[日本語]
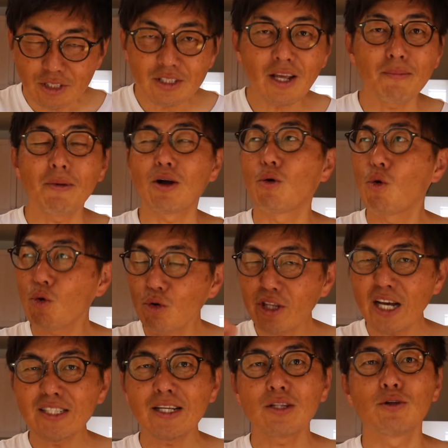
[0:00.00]
して、ここ
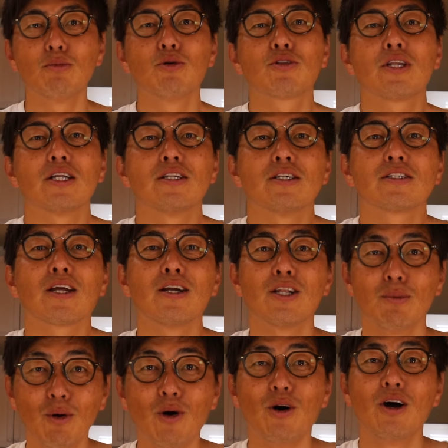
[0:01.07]
大事だと思ったんですけれ
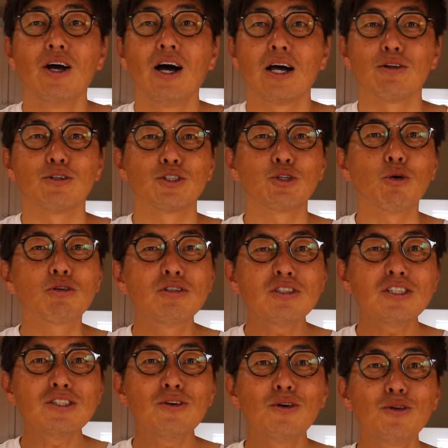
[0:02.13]
ども、食
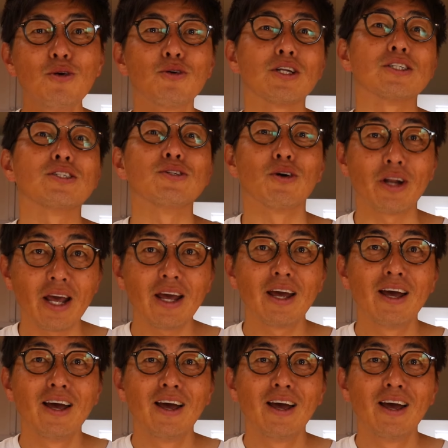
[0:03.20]
事の量ですよね。